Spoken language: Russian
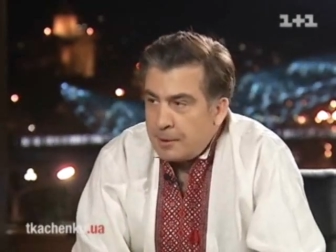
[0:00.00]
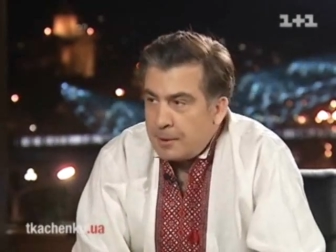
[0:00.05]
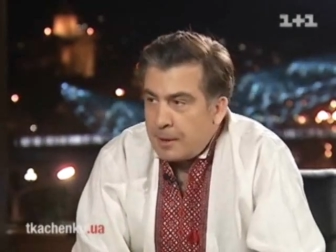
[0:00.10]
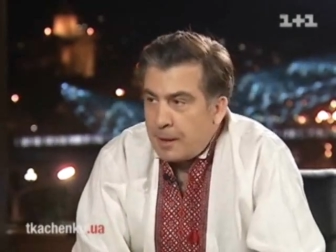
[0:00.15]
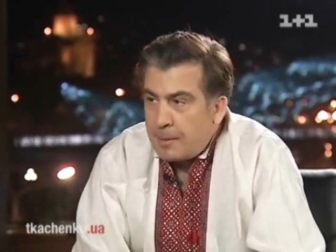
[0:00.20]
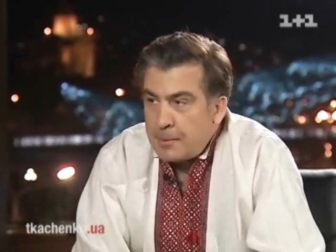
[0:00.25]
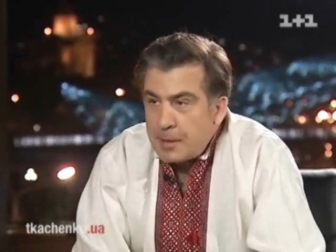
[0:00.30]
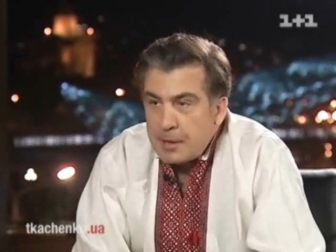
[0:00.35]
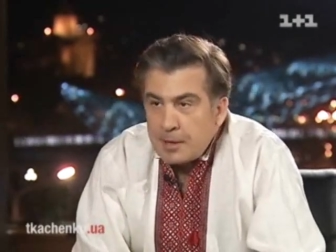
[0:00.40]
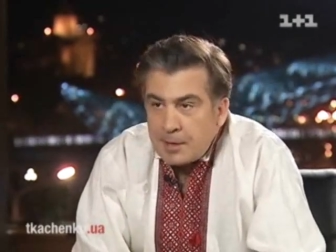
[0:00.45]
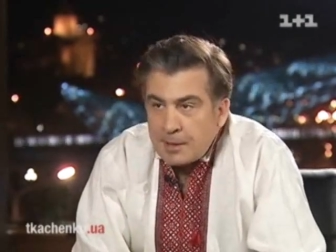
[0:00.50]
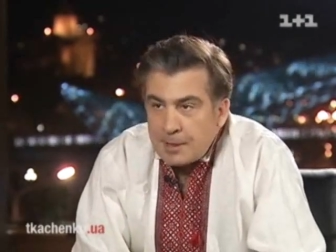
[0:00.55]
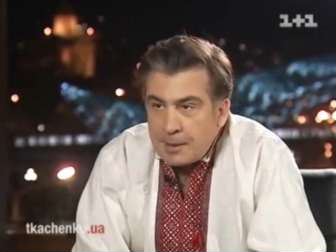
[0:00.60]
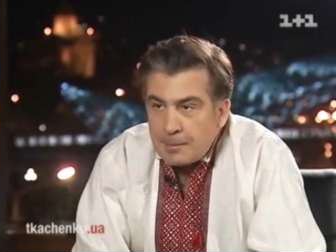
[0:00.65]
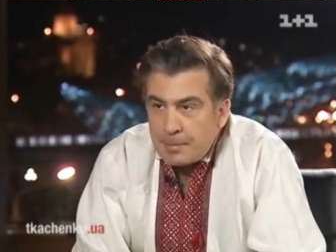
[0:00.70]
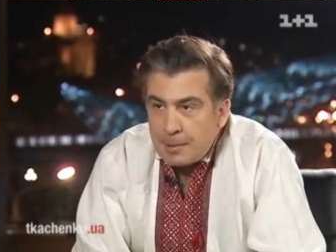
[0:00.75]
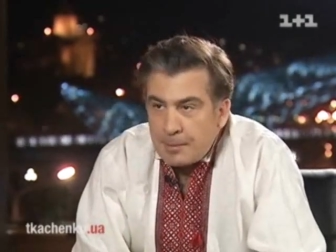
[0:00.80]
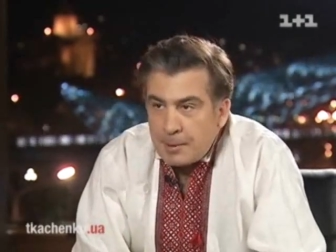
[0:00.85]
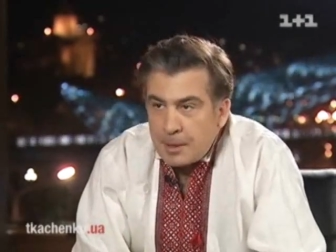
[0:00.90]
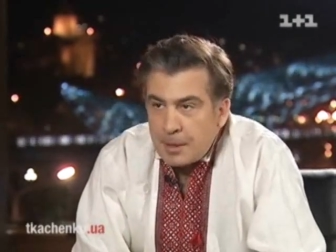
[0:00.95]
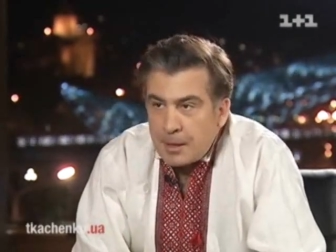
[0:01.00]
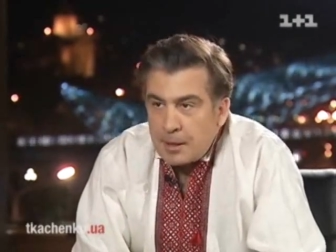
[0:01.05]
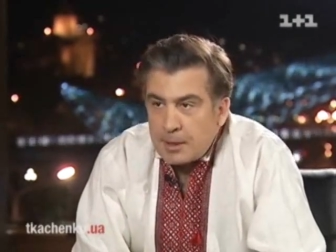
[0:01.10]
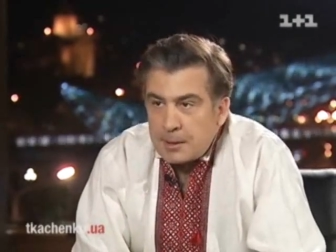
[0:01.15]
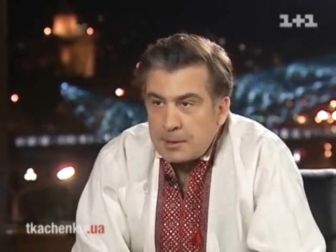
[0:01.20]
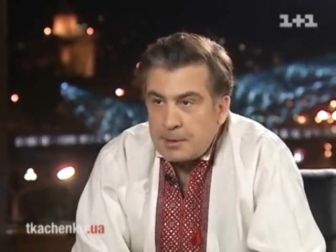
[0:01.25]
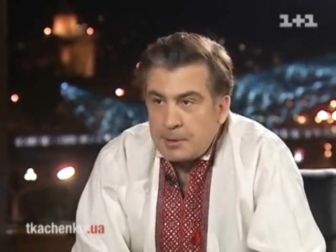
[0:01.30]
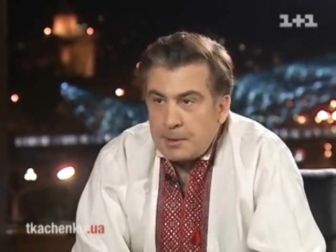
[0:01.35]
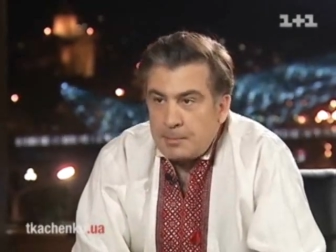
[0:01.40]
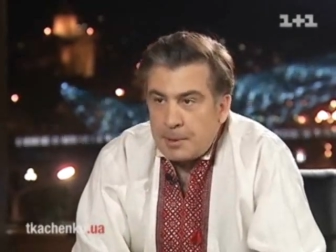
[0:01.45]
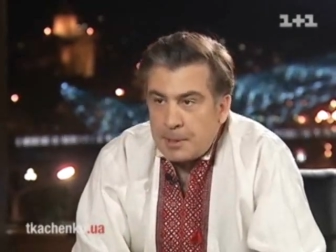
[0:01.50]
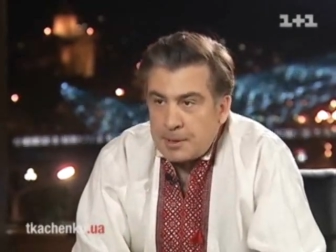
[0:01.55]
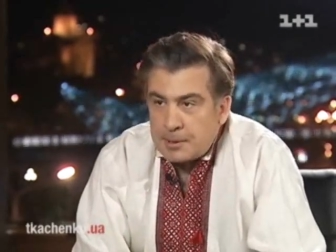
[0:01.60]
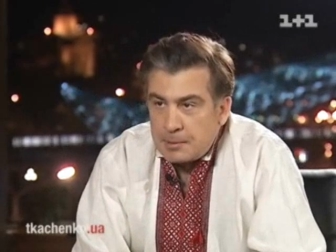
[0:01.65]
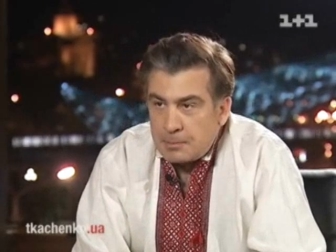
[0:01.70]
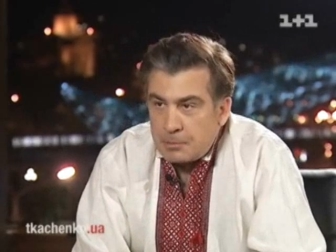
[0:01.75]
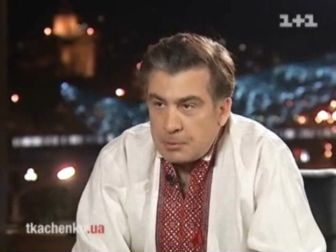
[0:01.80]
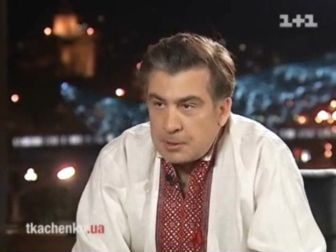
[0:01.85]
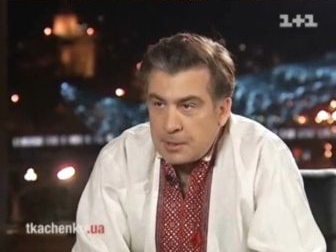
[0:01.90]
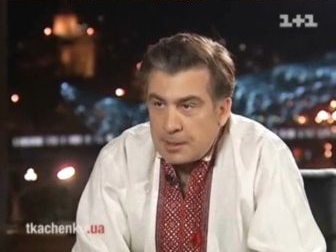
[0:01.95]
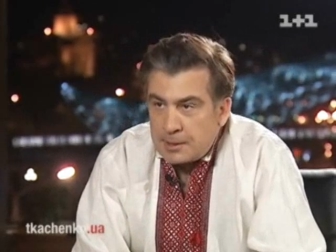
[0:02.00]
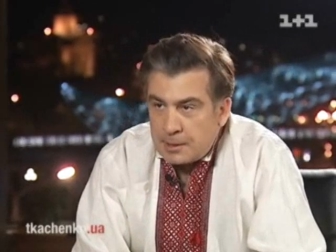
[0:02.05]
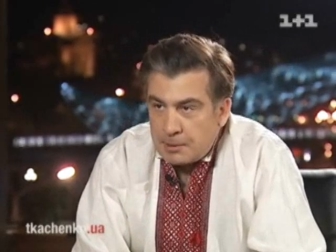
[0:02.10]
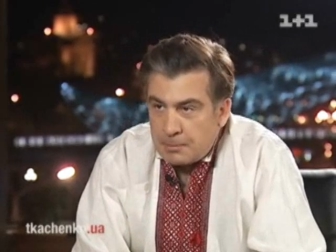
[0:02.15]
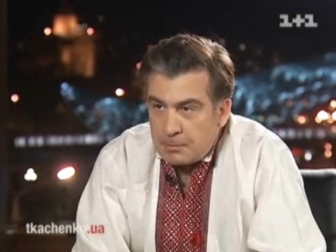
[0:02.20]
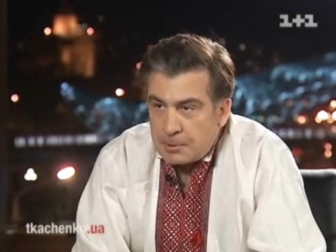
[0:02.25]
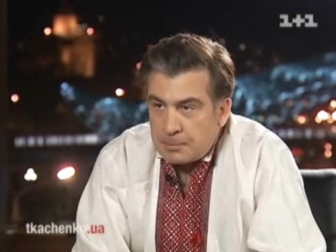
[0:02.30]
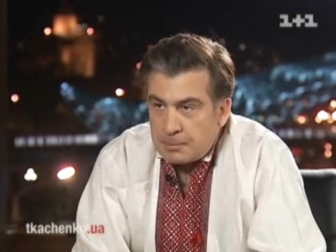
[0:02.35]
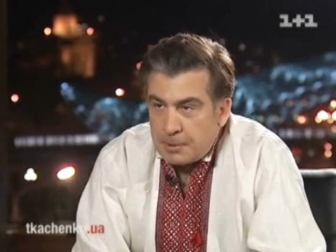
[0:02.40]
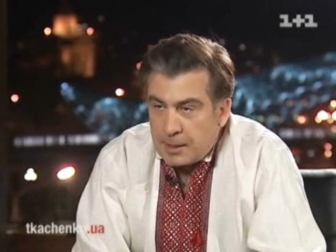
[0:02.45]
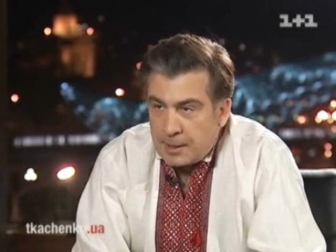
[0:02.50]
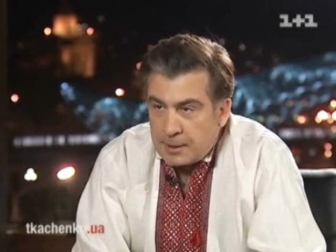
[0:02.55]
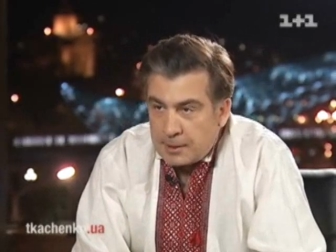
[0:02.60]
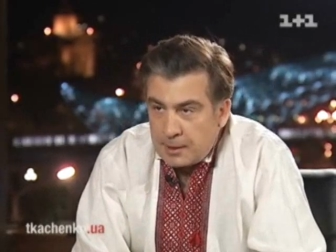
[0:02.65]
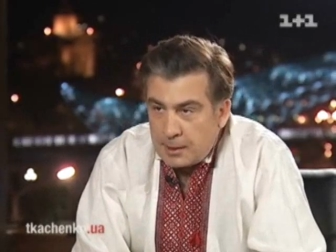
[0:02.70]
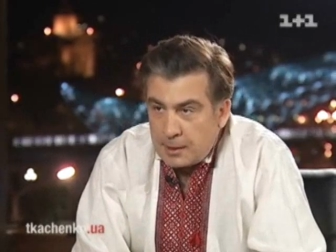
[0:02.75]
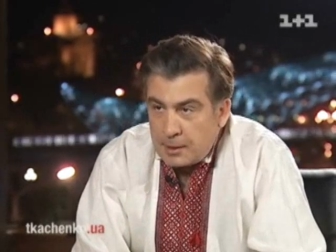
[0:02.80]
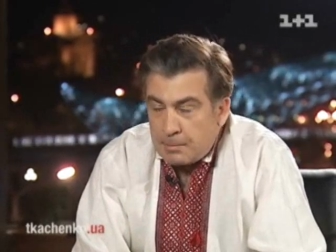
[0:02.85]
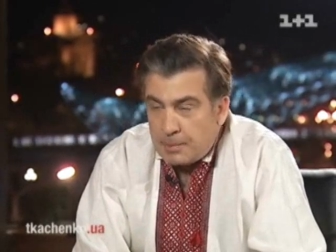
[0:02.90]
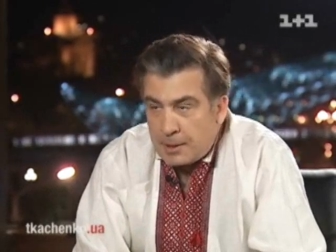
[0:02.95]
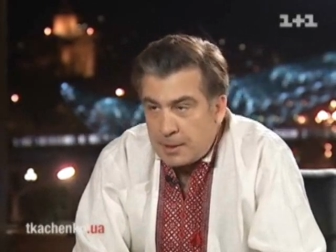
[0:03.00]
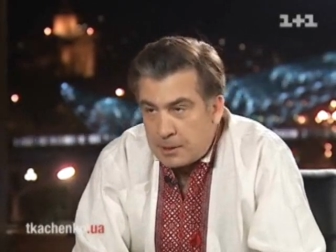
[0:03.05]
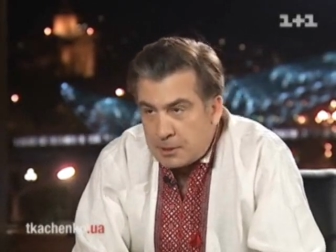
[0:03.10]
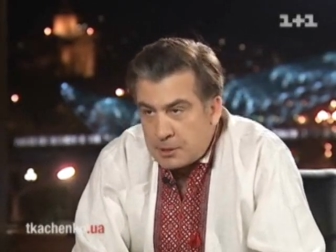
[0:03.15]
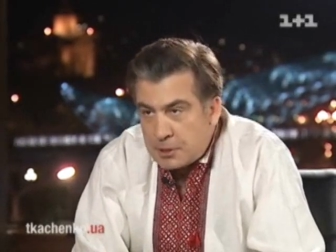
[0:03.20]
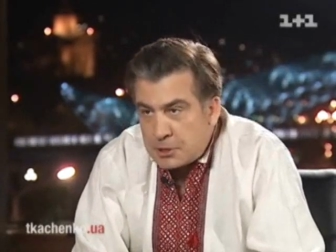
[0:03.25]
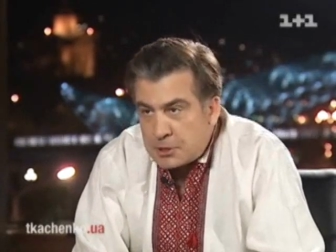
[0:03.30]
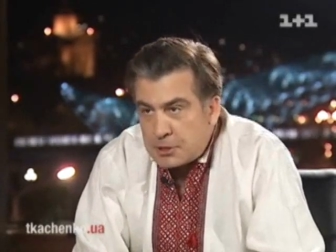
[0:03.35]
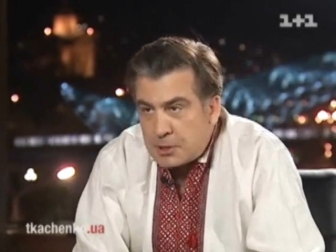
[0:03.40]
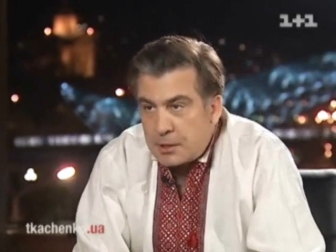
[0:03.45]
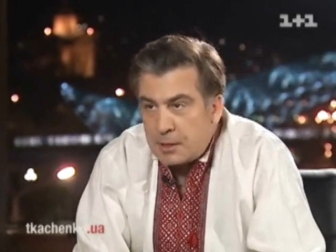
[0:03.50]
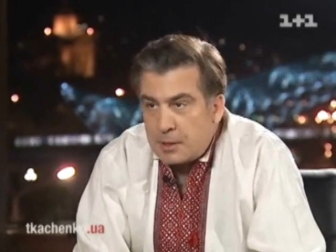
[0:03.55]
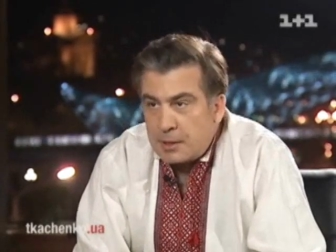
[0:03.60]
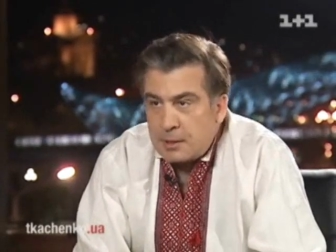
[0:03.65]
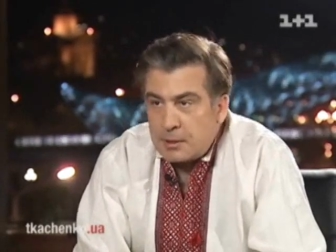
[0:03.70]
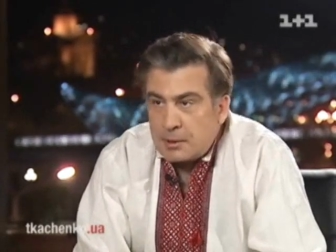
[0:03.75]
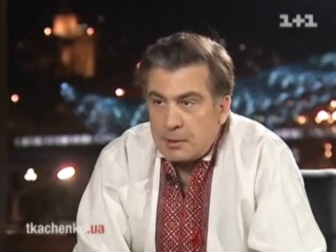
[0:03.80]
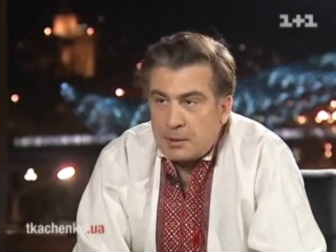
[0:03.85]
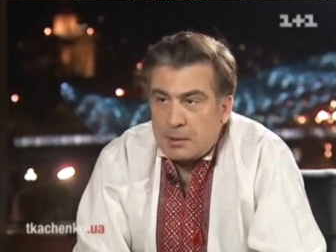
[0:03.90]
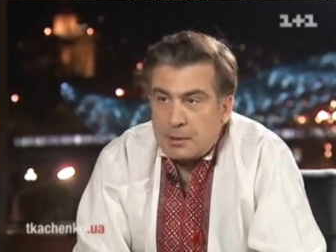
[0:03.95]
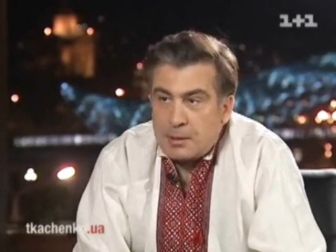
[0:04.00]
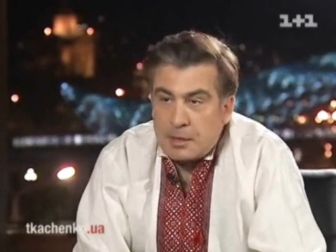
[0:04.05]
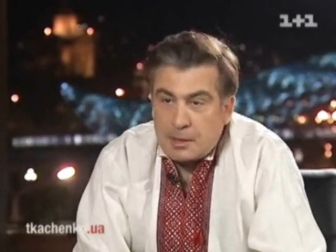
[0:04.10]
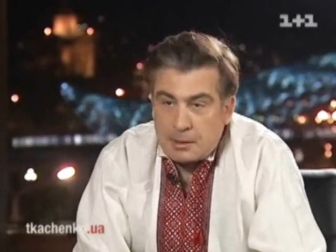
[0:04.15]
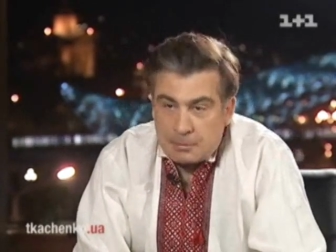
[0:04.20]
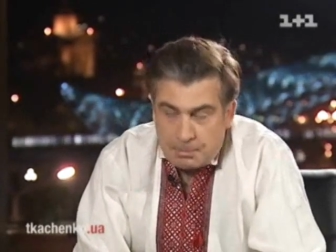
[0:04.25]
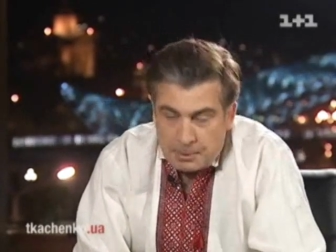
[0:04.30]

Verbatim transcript: Америка нам помогает, и поэтому за это мы благодарны политически и